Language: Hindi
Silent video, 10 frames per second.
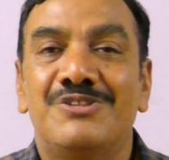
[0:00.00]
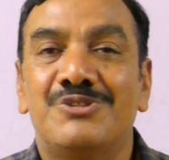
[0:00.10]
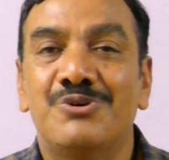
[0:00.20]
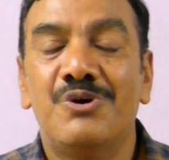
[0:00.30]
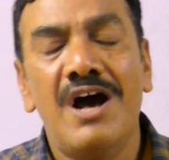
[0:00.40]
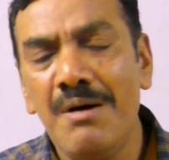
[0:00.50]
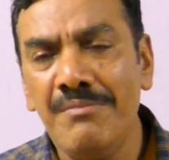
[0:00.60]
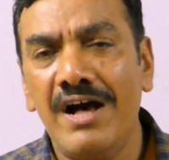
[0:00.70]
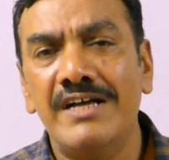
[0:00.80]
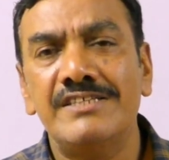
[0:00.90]
तो हम
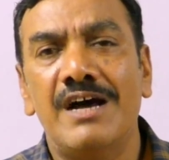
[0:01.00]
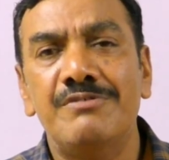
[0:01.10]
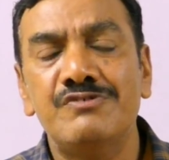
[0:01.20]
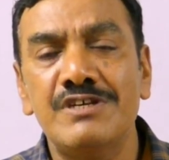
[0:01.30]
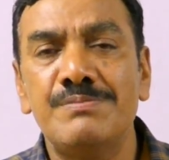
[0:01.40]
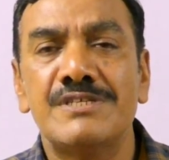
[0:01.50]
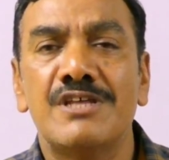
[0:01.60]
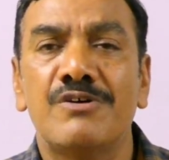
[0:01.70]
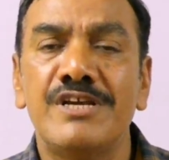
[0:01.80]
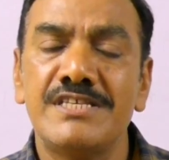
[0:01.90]
आज अविश्वास
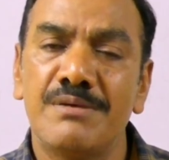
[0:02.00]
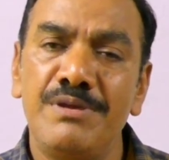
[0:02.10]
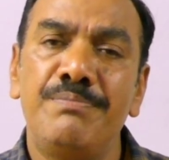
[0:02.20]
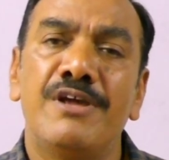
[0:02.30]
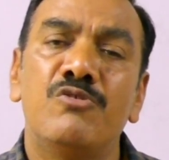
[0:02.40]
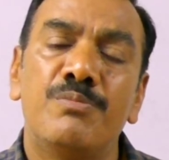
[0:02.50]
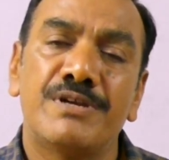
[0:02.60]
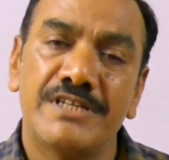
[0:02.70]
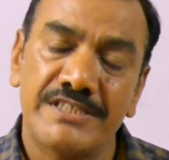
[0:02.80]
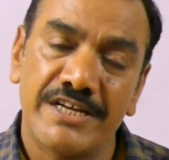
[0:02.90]
प्रस्ताव के सभी पहलुओं
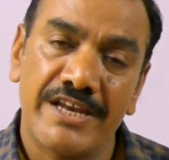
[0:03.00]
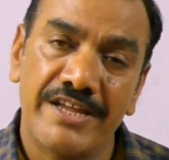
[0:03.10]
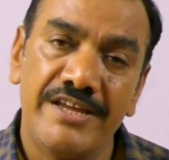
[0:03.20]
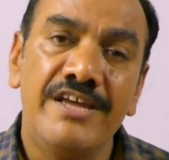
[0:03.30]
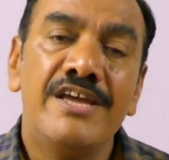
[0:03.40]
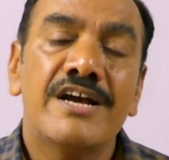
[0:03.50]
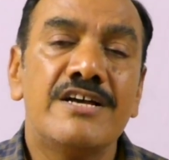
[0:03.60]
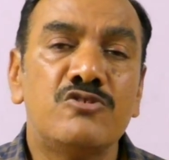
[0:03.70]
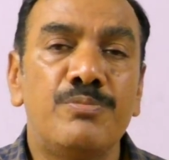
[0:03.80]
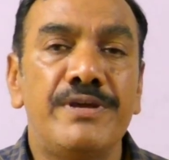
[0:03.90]
पर चर्चा करेंगे
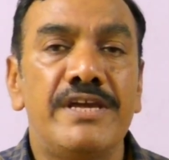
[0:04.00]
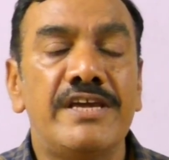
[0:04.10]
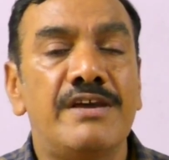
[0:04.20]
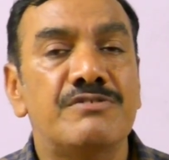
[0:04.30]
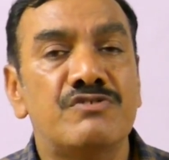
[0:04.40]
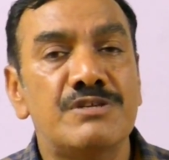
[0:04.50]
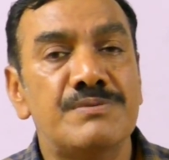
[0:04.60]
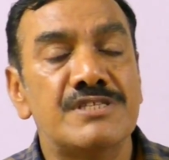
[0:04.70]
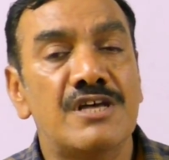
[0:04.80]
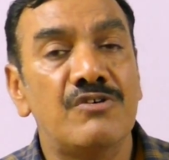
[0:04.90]
खासतौर पे ये कि अविश्वास
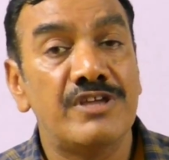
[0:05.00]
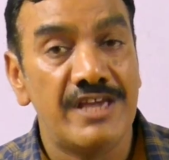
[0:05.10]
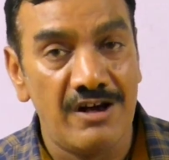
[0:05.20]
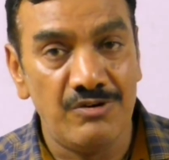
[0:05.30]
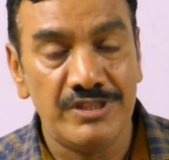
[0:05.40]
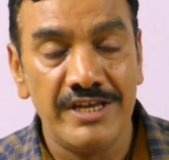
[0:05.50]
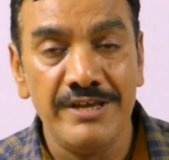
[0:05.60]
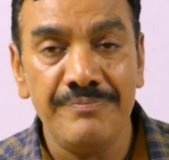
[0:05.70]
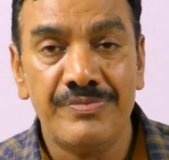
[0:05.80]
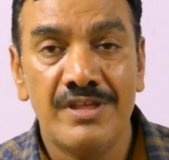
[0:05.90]
प्रस्ताव क्या होता
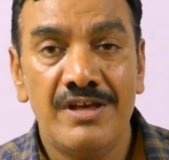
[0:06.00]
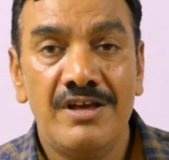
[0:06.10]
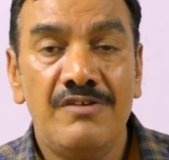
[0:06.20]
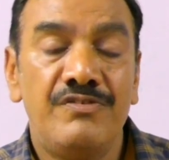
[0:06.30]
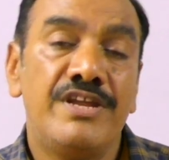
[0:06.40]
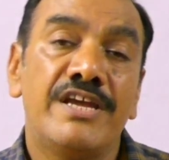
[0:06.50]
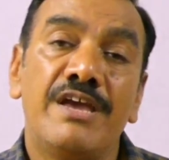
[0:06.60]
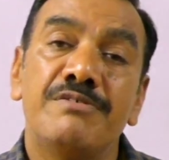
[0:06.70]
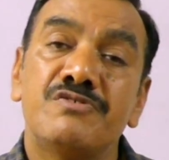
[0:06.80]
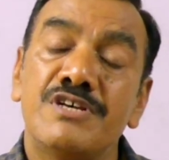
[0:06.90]
है फिर ये
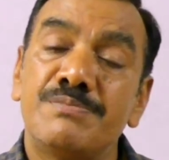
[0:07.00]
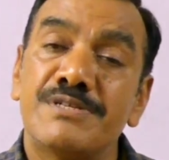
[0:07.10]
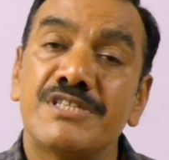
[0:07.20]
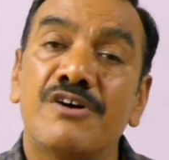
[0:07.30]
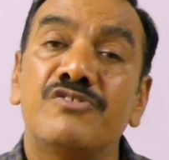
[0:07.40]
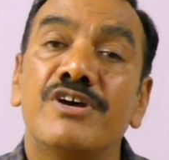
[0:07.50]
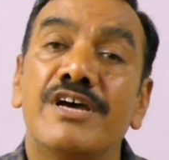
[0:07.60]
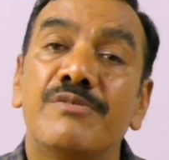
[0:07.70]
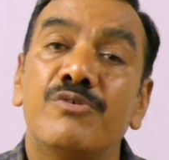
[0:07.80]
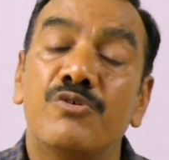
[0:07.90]
कि अविश्वास प्रस्ताव जो
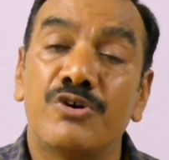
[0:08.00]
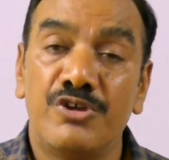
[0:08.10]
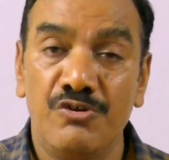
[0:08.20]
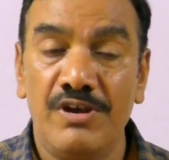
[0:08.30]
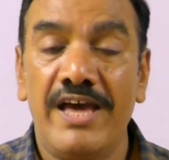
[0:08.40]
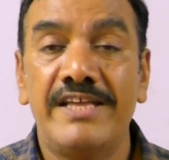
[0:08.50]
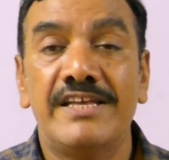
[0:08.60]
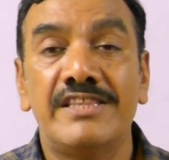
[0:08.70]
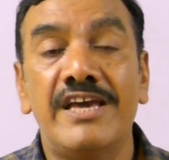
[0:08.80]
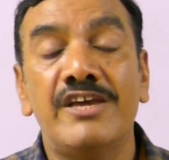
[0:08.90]
है वो क्यों लाया
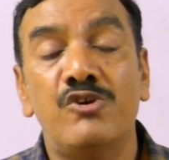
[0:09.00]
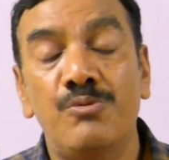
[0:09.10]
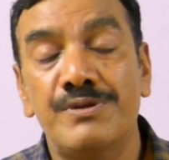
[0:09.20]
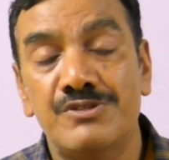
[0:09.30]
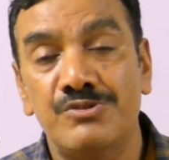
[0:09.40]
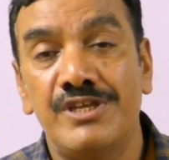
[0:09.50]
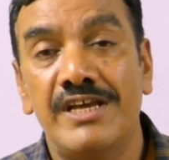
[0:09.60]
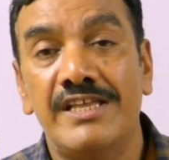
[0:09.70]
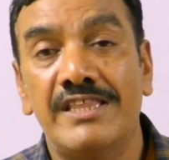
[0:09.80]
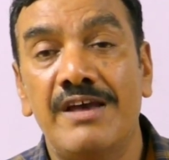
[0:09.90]
जाता है क्यों प्रस्तुत
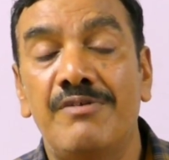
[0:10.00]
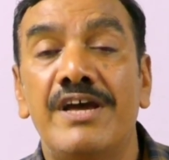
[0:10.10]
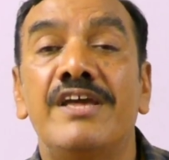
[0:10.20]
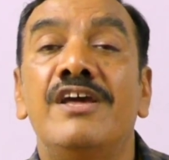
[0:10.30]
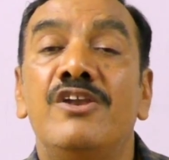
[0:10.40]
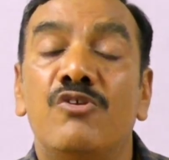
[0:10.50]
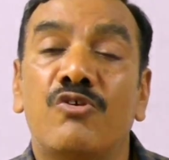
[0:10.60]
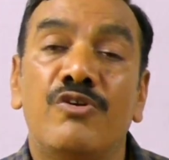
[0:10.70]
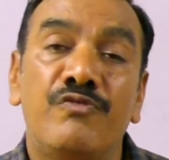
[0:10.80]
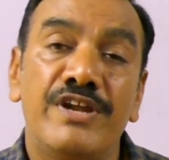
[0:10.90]
किया जाता है भाई नो
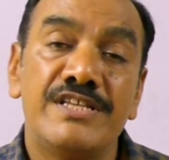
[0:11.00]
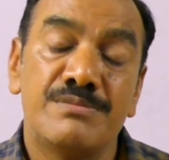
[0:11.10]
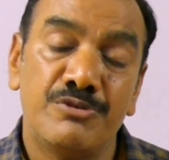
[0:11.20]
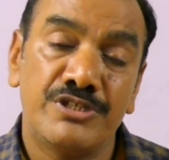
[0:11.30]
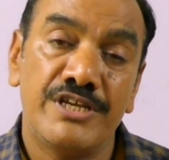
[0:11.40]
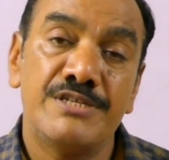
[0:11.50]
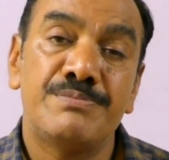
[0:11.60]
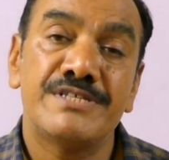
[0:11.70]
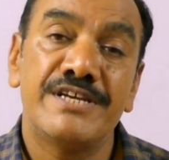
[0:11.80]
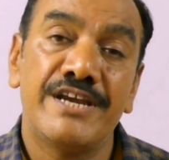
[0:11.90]
कॉन्फिडेंस मोशन इज
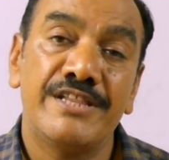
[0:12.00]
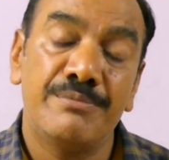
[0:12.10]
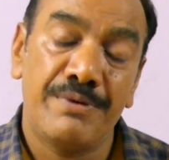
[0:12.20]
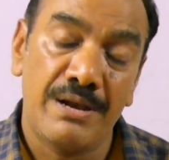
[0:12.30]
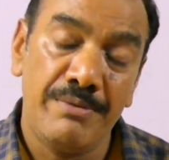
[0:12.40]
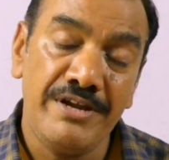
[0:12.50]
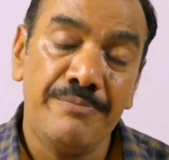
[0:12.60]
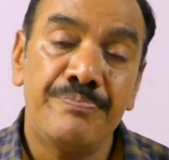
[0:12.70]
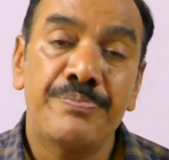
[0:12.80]
प्रेजेंटेड इन द पार्लियामेंट